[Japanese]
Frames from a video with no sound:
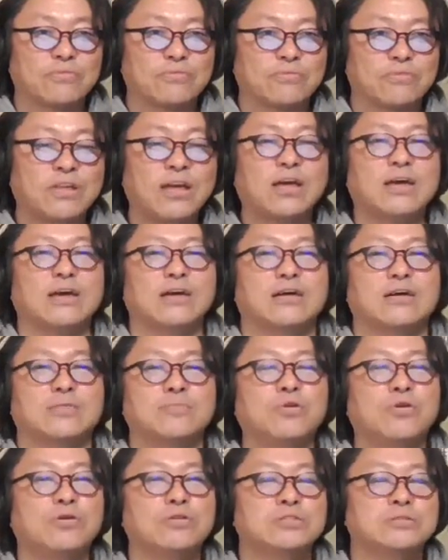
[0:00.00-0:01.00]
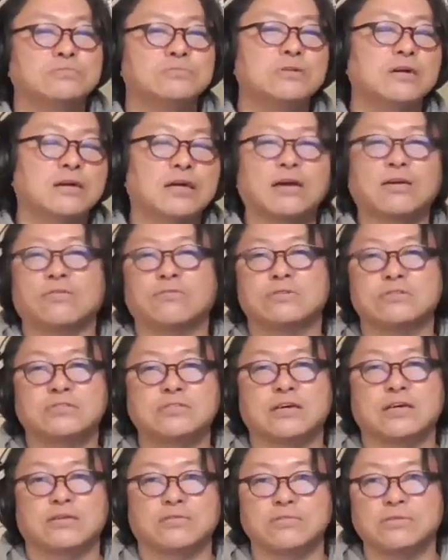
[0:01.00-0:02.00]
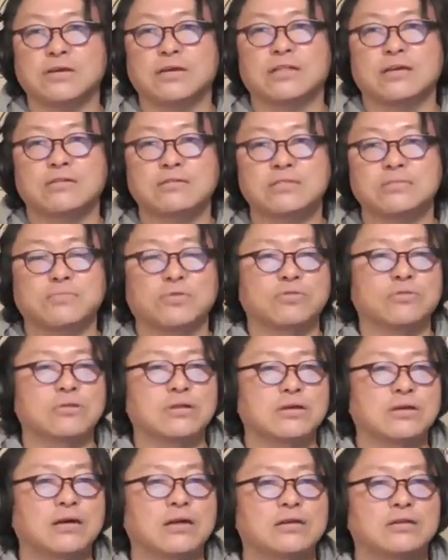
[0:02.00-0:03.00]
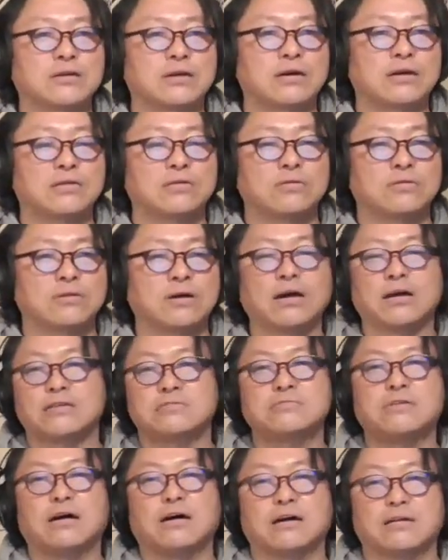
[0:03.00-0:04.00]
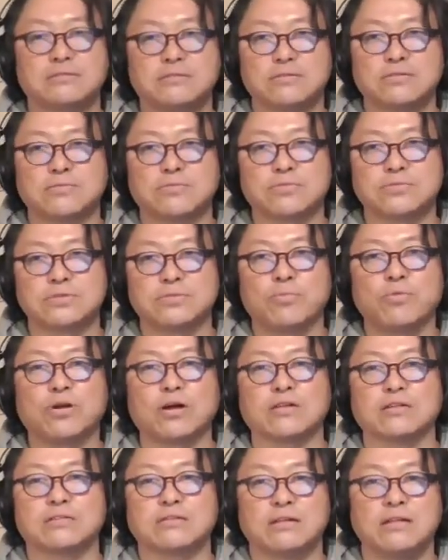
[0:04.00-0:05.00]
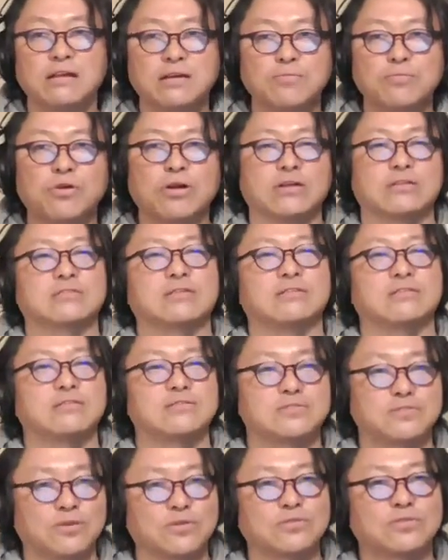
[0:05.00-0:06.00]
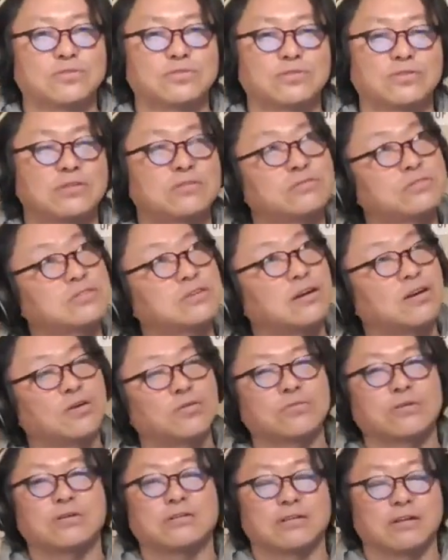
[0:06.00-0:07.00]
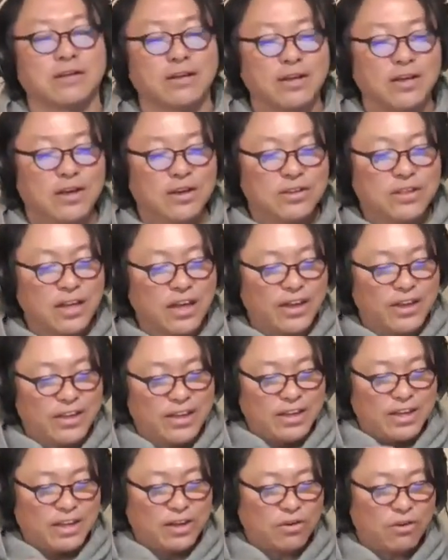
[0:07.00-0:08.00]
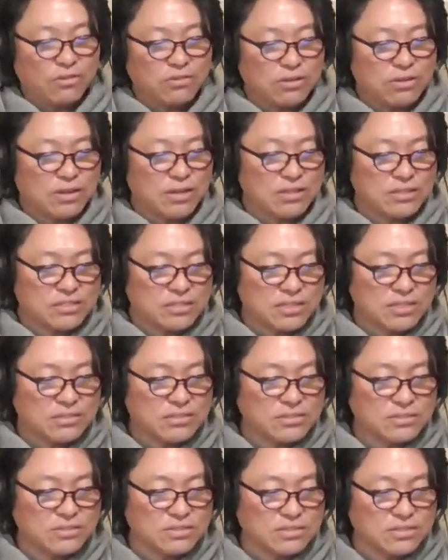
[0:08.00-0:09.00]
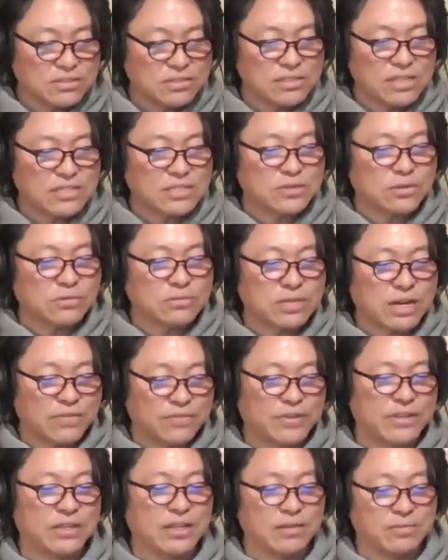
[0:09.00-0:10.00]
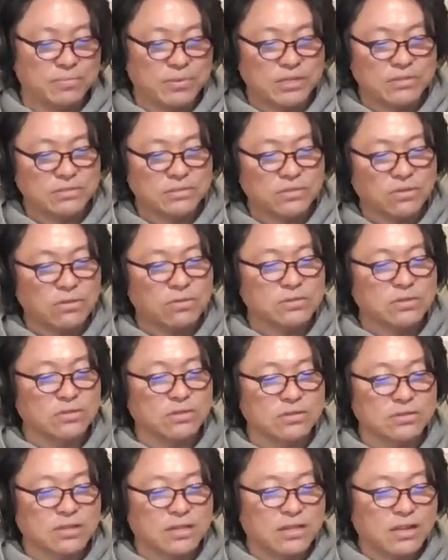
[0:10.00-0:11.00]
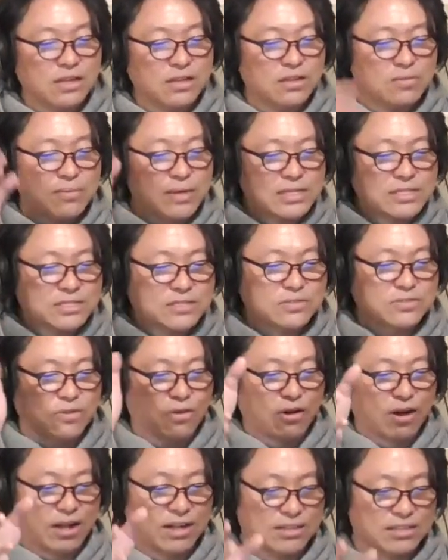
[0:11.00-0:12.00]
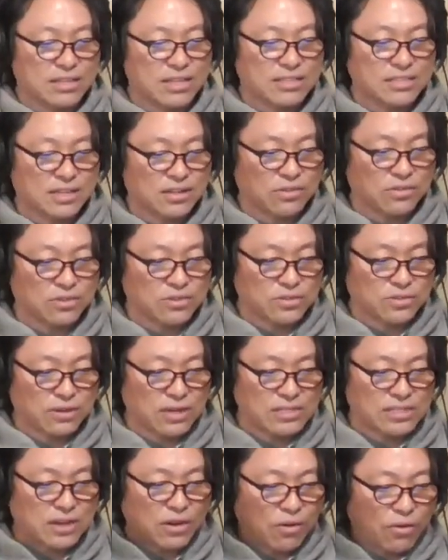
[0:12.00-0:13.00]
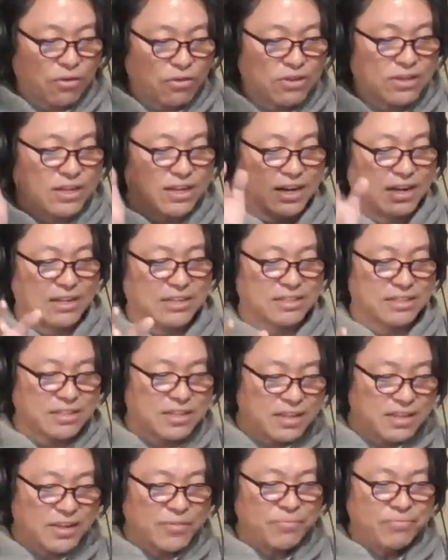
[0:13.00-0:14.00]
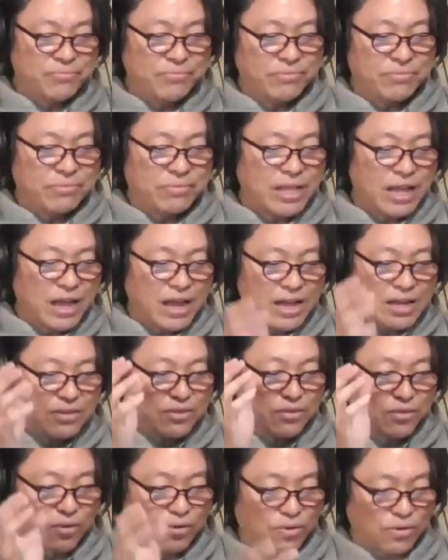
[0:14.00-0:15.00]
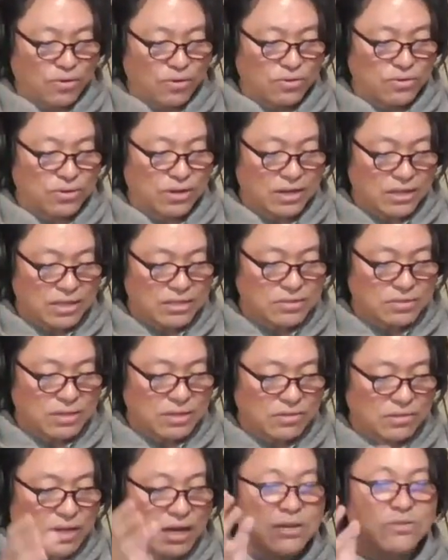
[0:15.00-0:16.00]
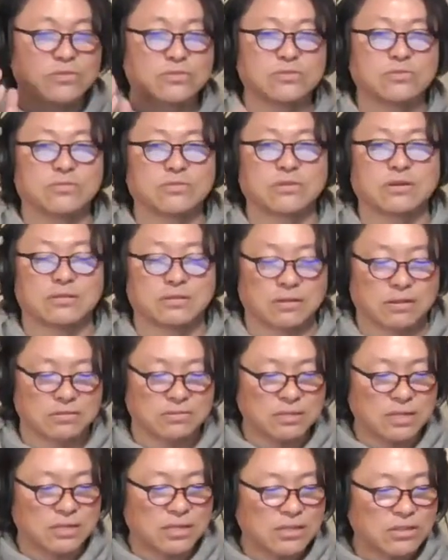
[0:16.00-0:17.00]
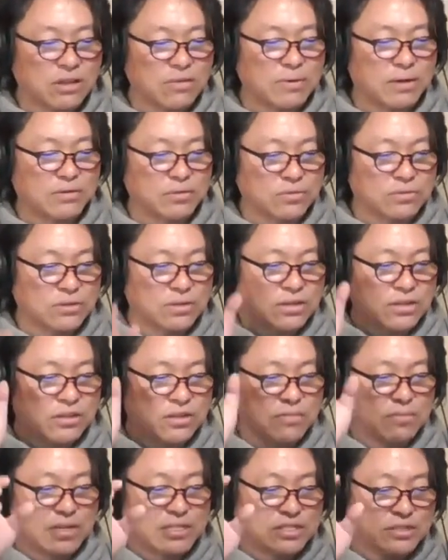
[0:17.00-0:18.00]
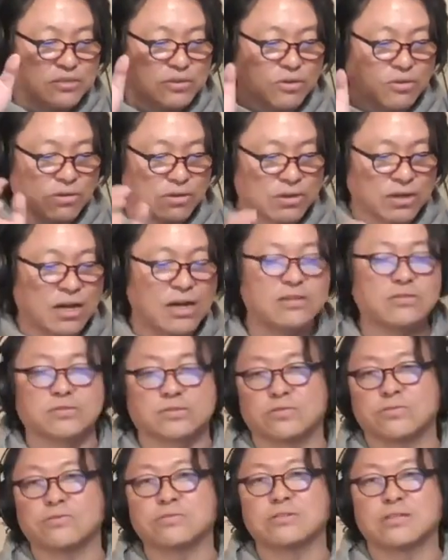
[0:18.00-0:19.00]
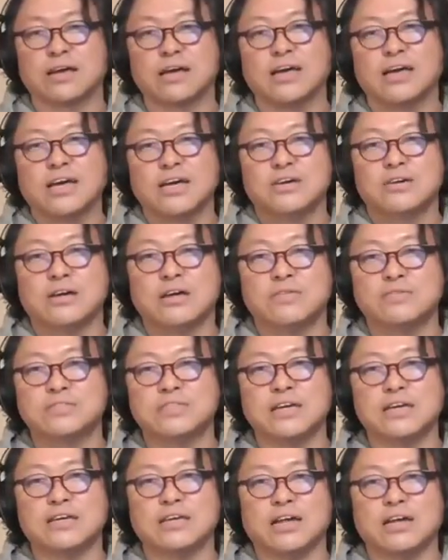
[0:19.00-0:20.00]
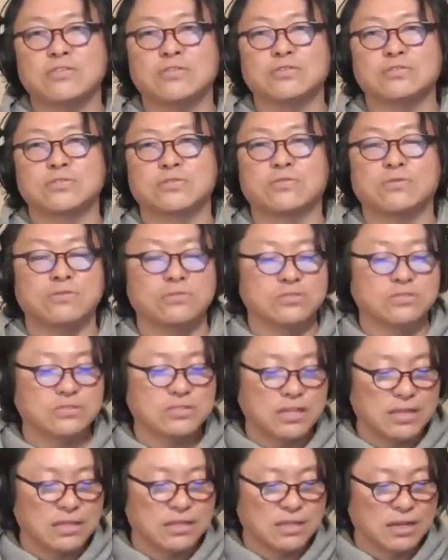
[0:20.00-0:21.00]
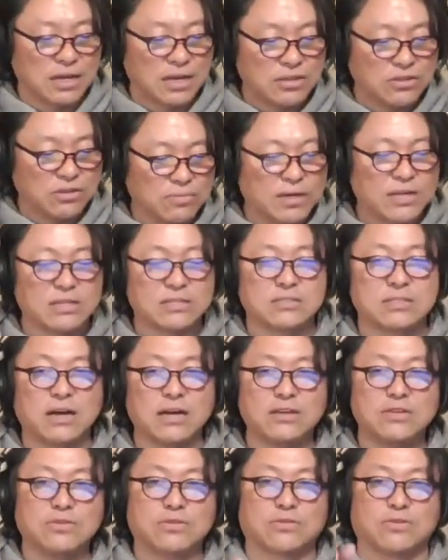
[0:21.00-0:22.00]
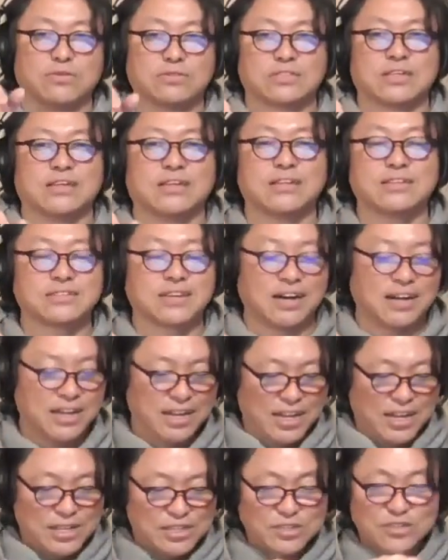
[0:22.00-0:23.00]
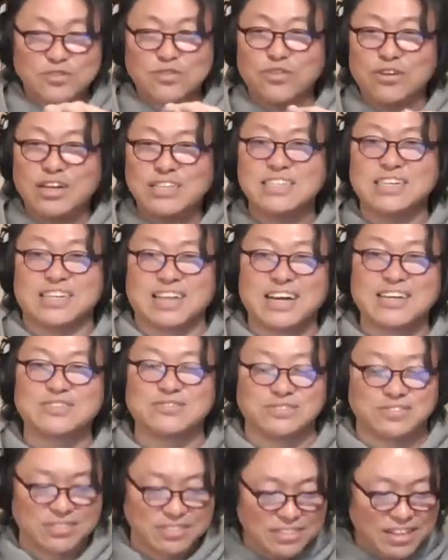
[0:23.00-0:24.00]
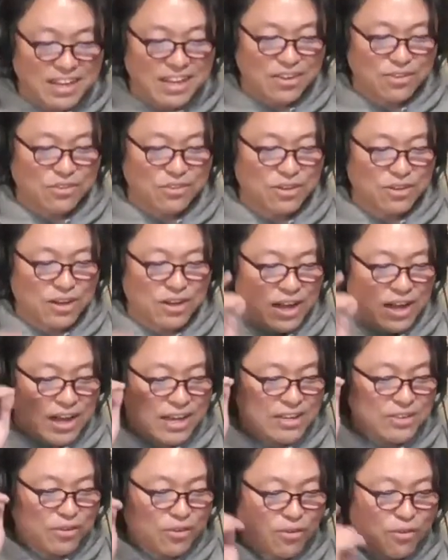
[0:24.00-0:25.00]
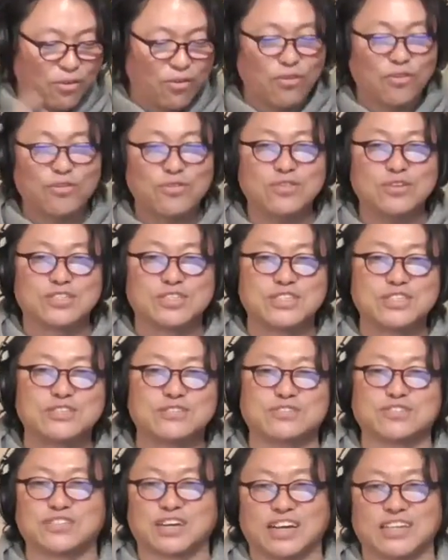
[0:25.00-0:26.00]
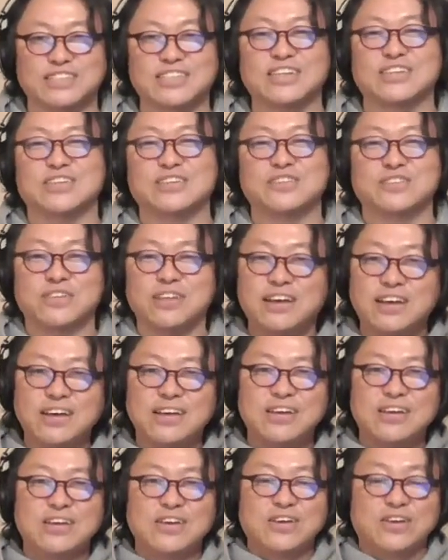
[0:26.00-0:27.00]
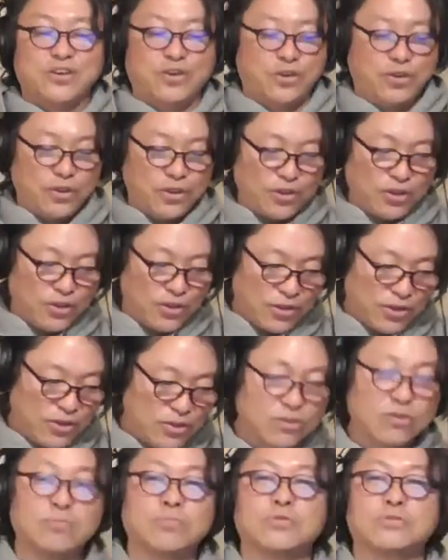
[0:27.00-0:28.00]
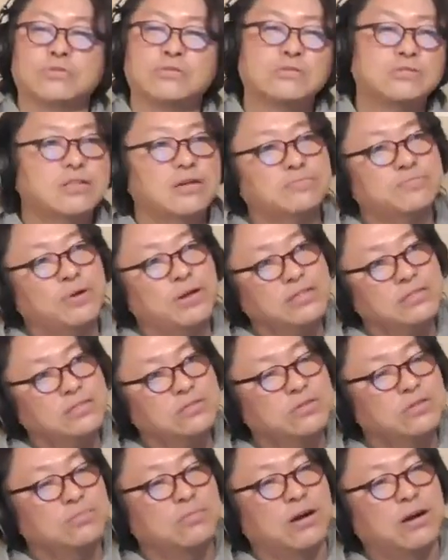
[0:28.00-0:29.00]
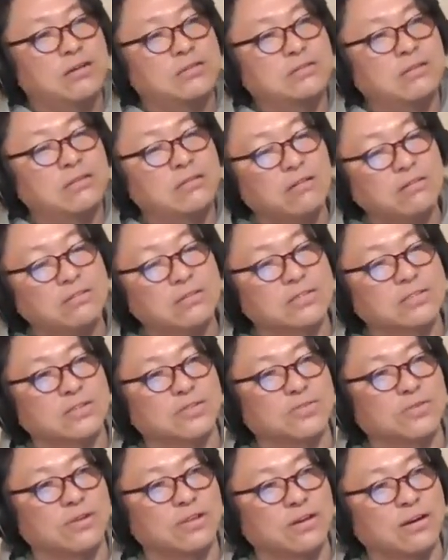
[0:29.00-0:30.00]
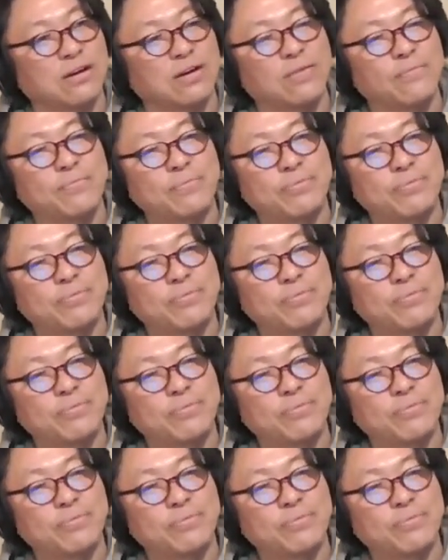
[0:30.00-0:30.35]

でもう自分は結婚してこの家出るしもうこのあれあのあげるわって言って僕にもらってねもらったんですよいくつかレコードがで。でこのシングルディスコグラフィーで見ると、その、霧のマシューコがあって、先ほど紹介した恋があって、で、愛の心とかで、その後に愛の園とかってくるね。例えば、本当に霧のマシューコ恋、愛の園って、えー、布施明のその60年代まあ、代表曲じゃないですか。それじゃなくって、この愛の心のシングルがあったんですよね。へえーと思って。多分ベストにも入ってなかったんちゃうのかな。